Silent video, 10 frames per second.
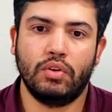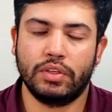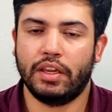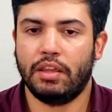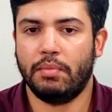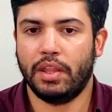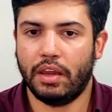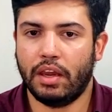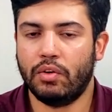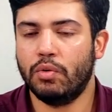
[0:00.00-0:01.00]
cosas que me
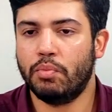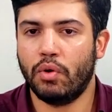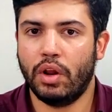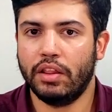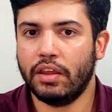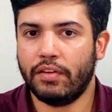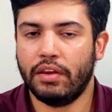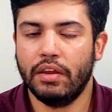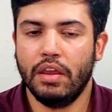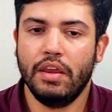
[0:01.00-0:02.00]
dejaron un poco al debe,